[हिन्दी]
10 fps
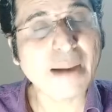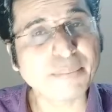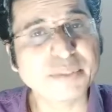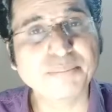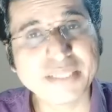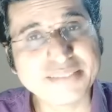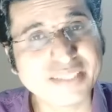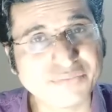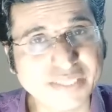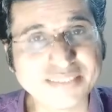आप अपने बेस्ट
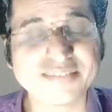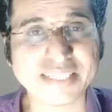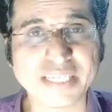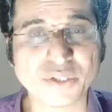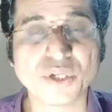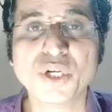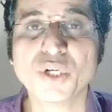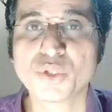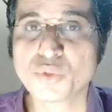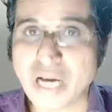एफर्ट्स दे रहे हो
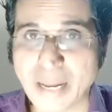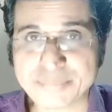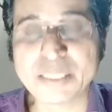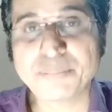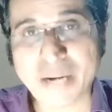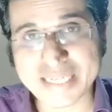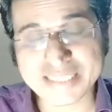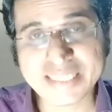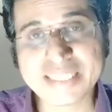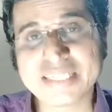तो आपके
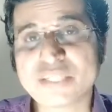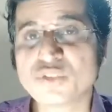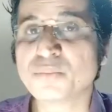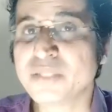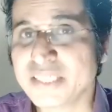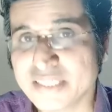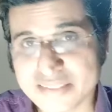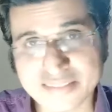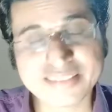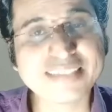पार्टनर या जो भी
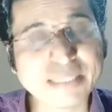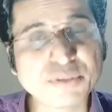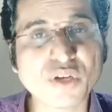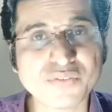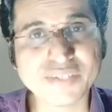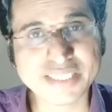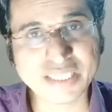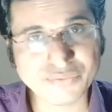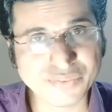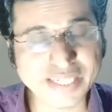जिसके साथ भी कॉन्फ्लिक्ट है
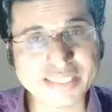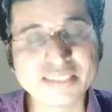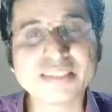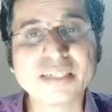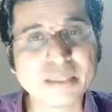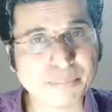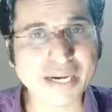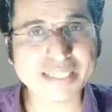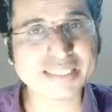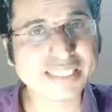फ्रेंड
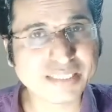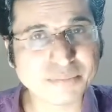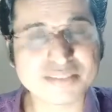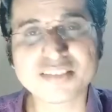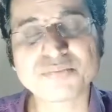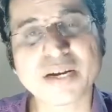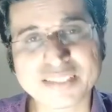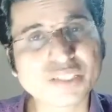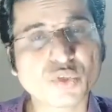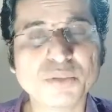पार्टनर बिजनेस
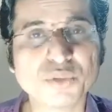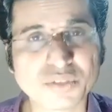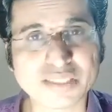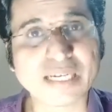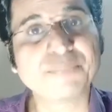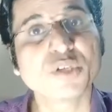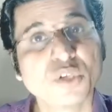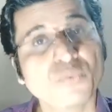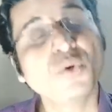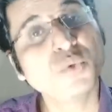पार्टनर कोई भी हो सकता है
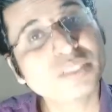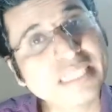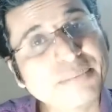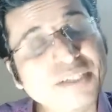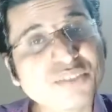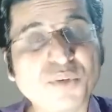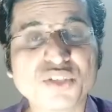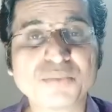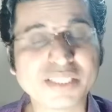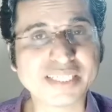वो उनकी भी
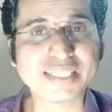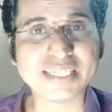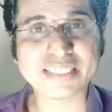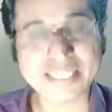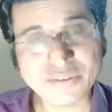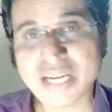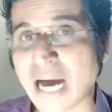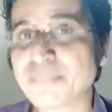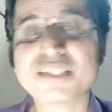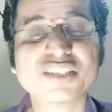रिस्पॉन्सिबिलिटी है ये केवल
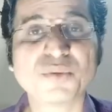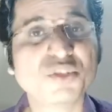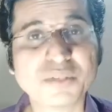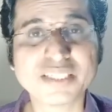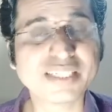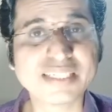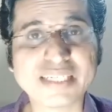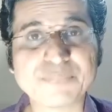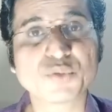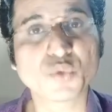आपकी रिस्पॉन्सिबिलिटी नहीं
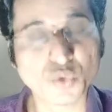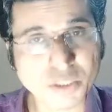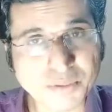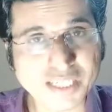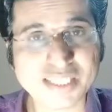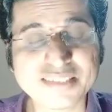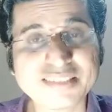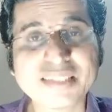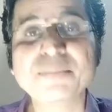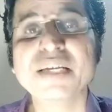है कोई भी
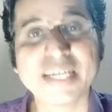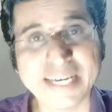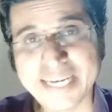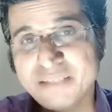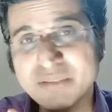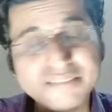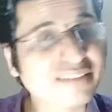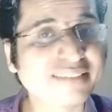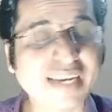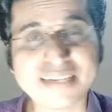रिलेशनशिप एक पर्सन
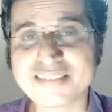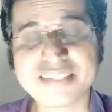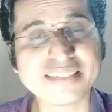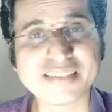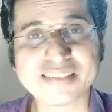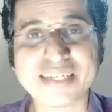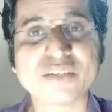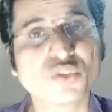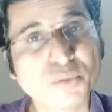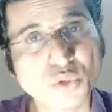के चलाने से नहीं चलता है उसमें